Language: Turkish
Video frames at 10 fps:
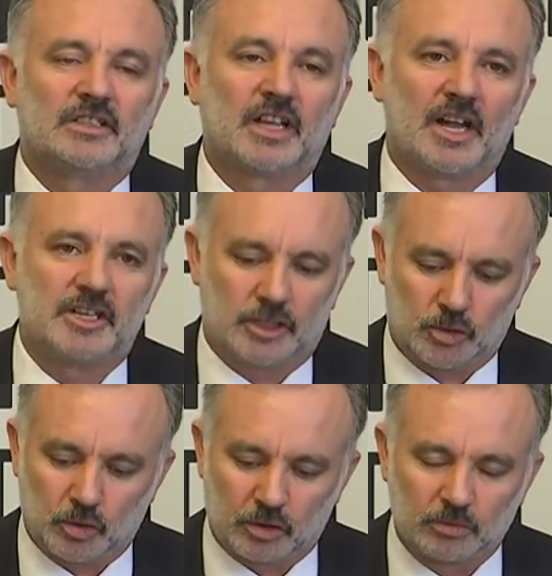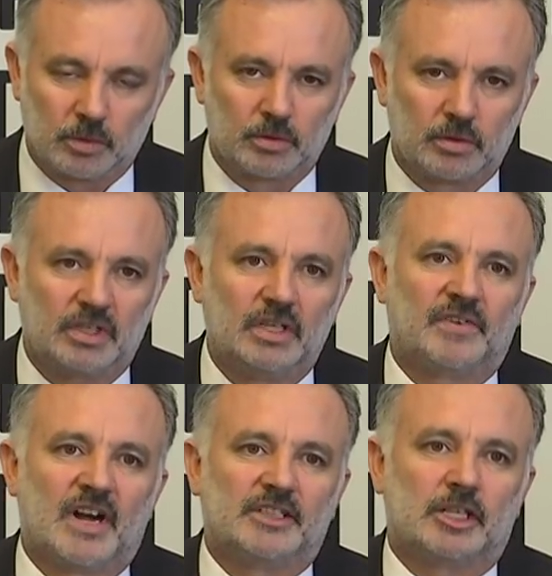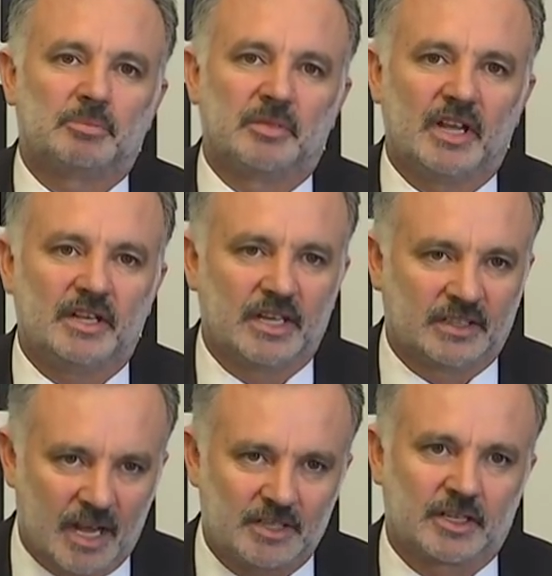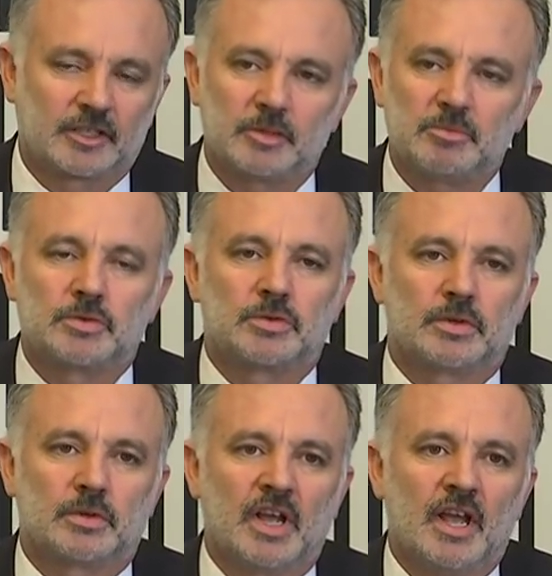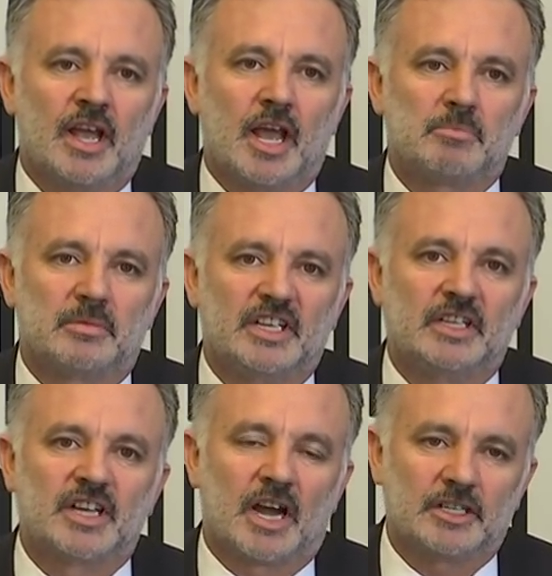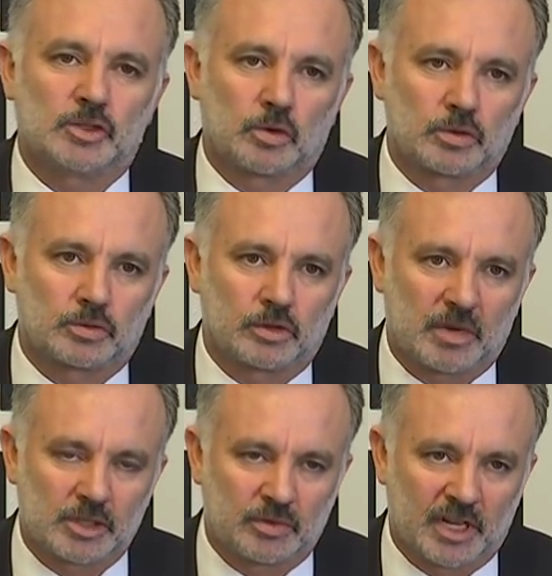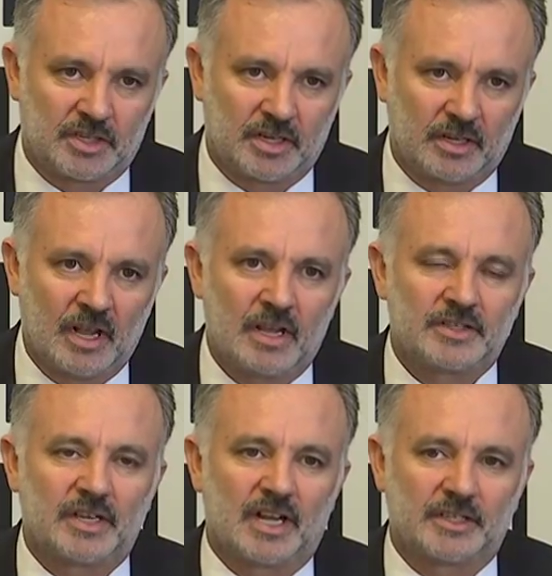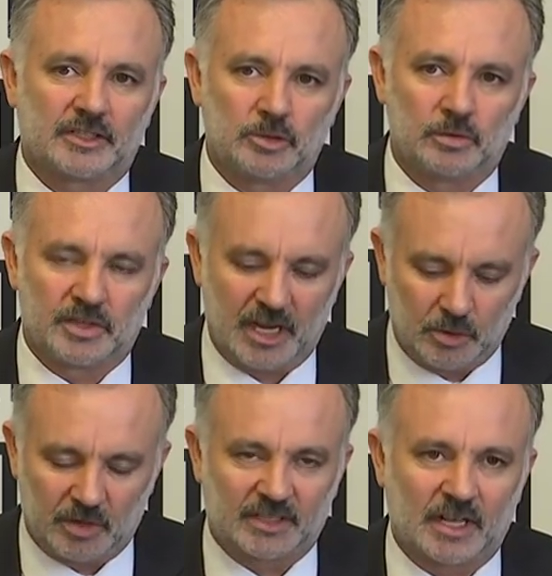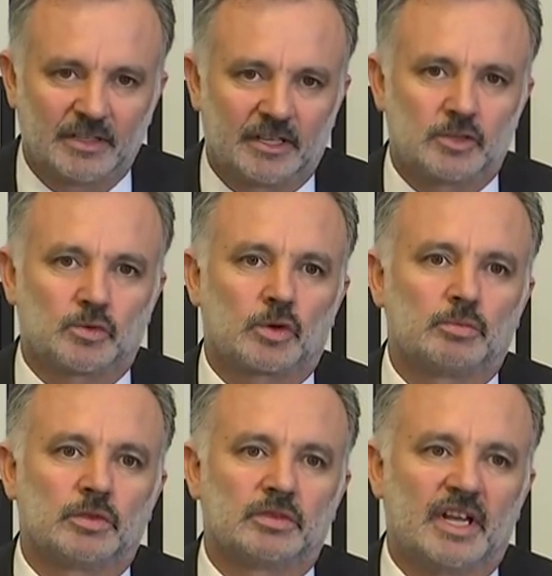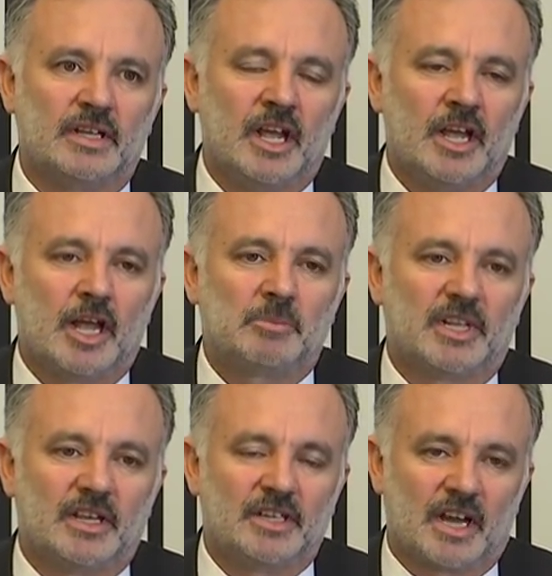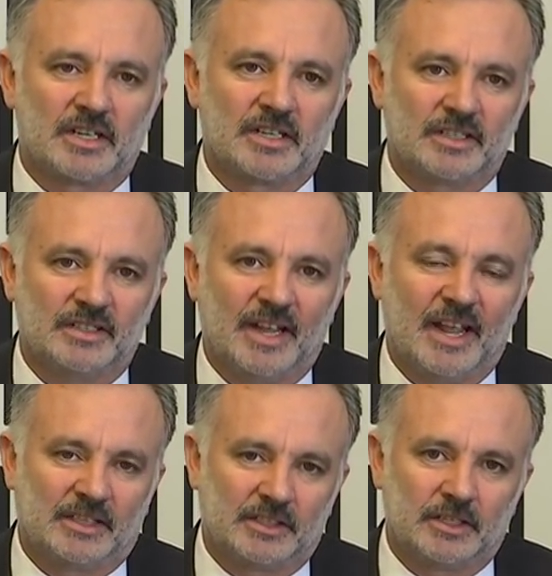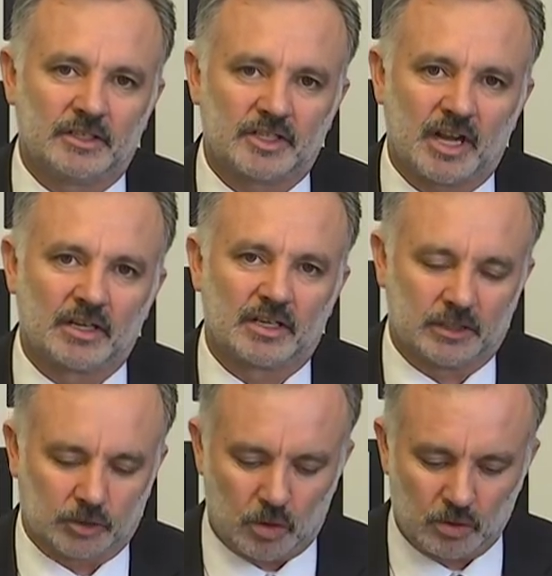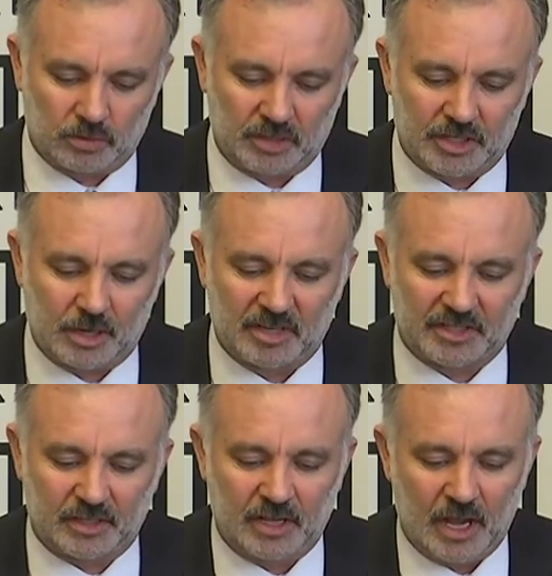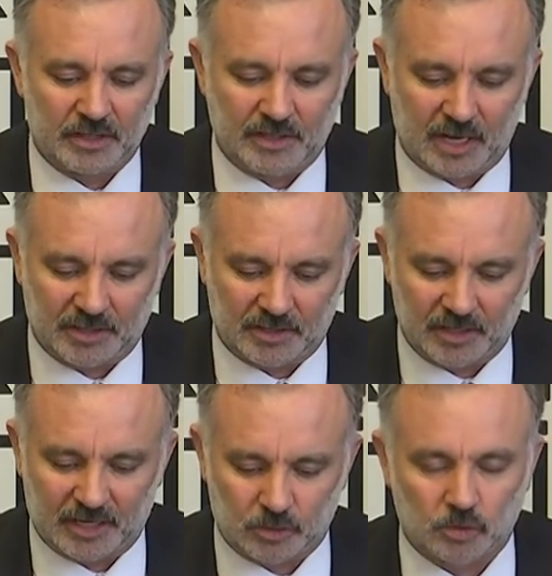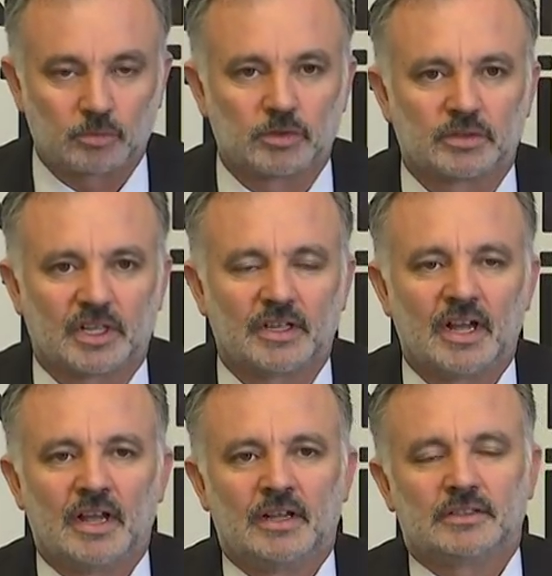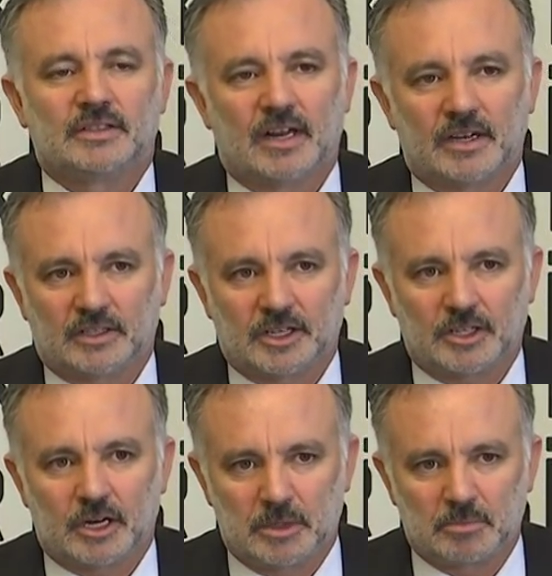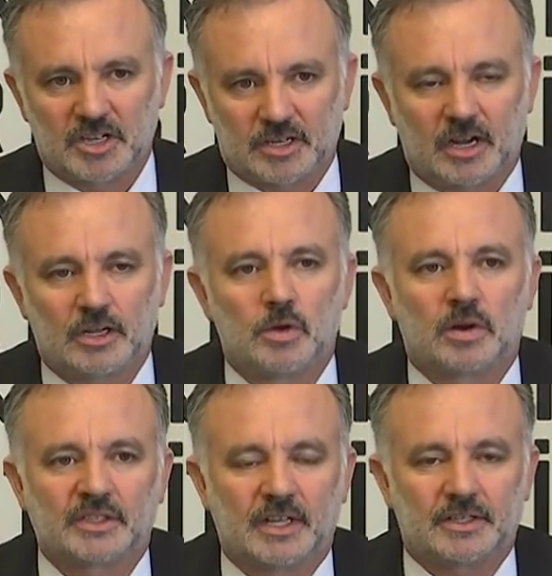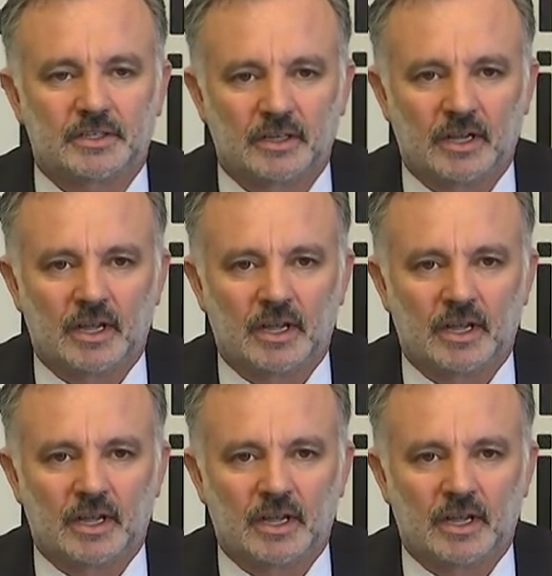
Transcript: dair sorumluluğu ifade etmeye yeter sanırım. Çünkü hem idari soruşturma süreci siyasetin ülkeyi yönetenlerin sorumluluğunda hem de yargının etkin, sağlıklı, doğru işlemesi siyasetçilerin sorumluluğunda. Değerli arkadaşlar bir başka örnek